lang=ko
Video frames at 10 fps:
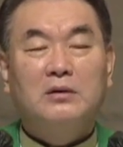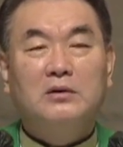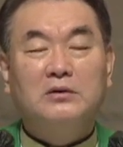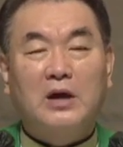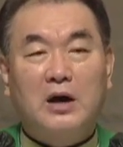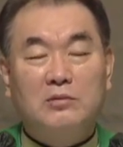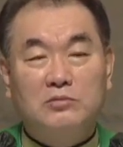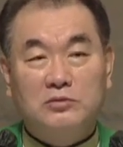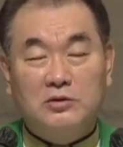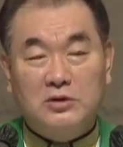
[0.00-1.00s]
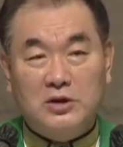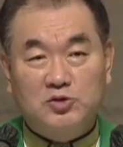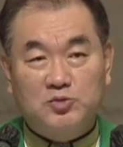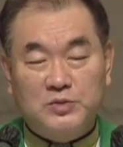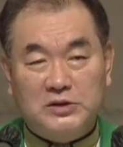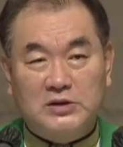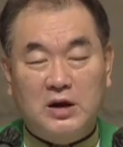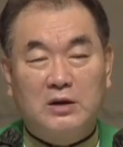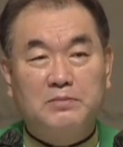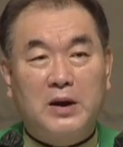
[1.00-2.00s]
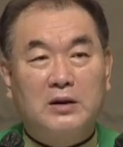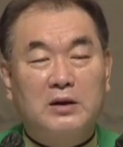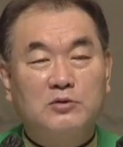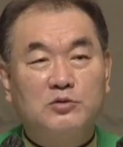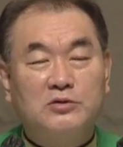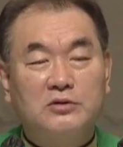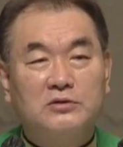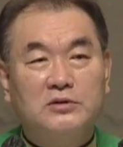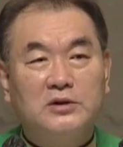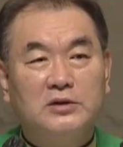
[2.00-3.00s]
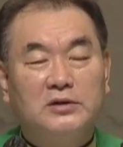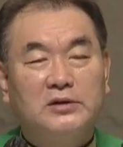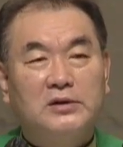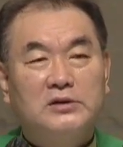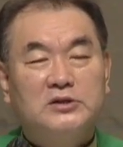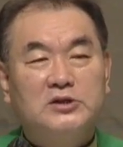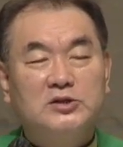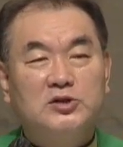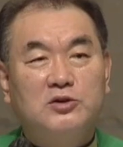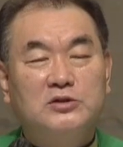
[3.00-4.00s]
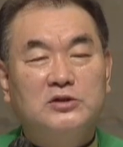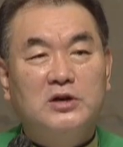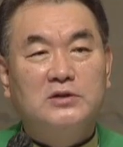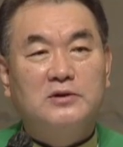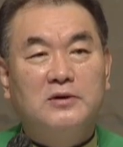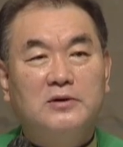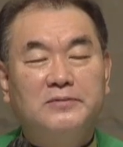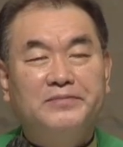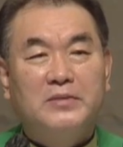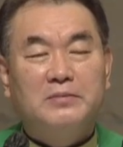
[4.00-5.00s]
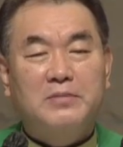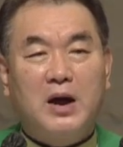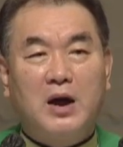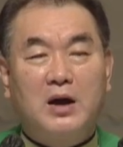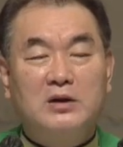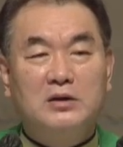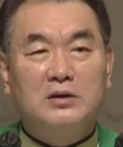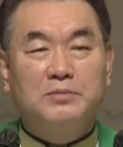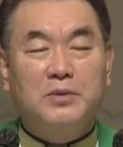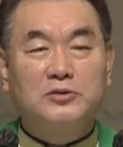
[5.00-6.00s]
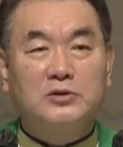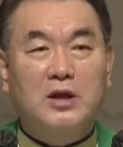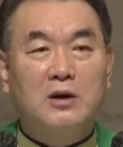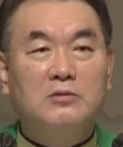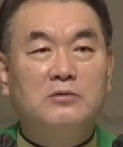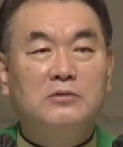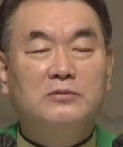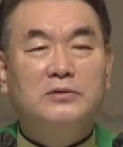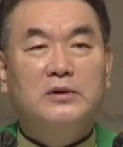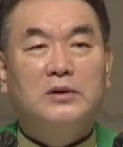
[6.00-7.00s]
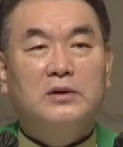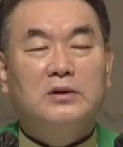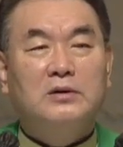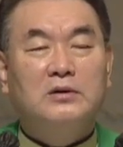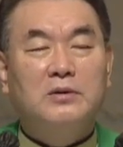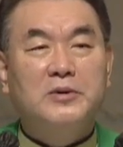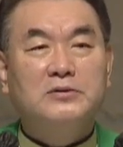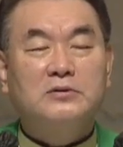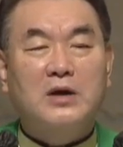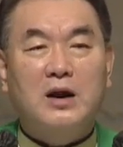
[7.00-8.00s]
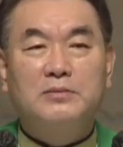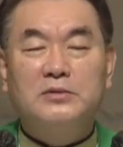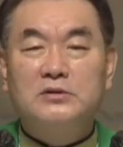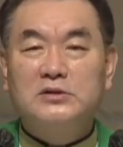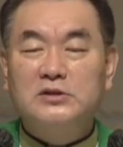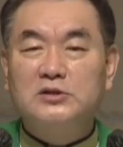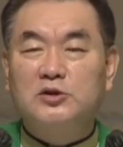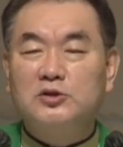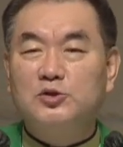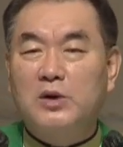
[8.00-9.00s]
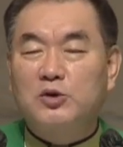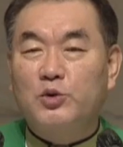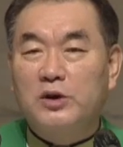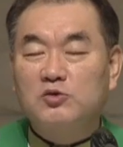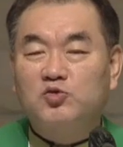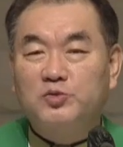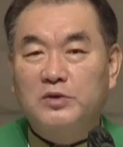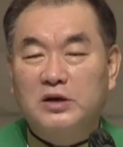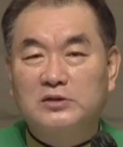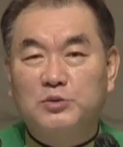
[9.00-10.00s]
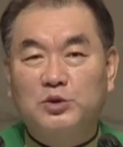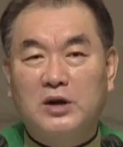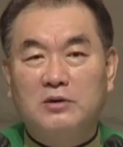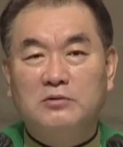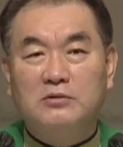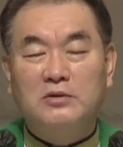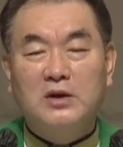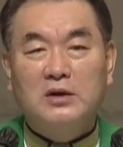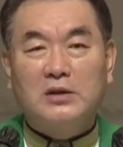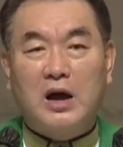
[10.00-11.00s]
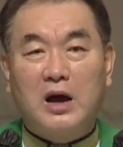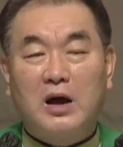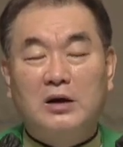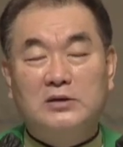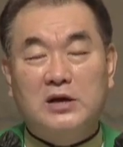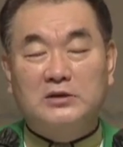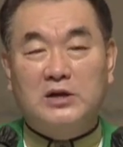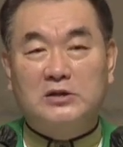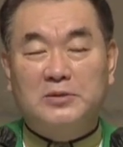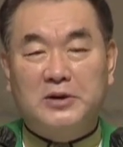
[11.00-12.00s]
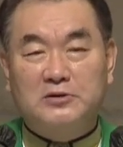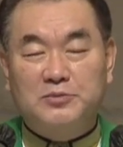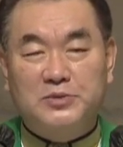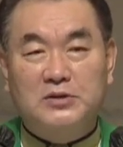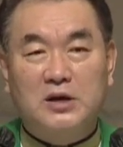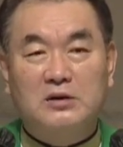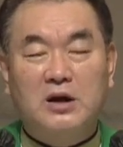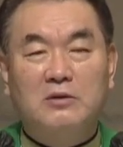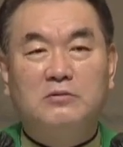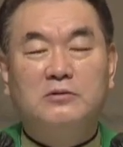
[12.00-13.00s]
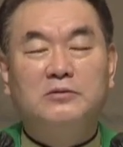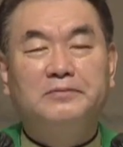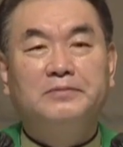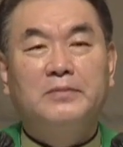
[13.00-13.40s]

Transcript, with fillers: 그 다음부터 이게 좀 이상한 방향으로 흐르더니 신천지에서 많이 퍼져나오고 그러면서 사람들은 신천지와 교회를 구분하지 못하고 다 그냥 싸잡아서 비난을 하고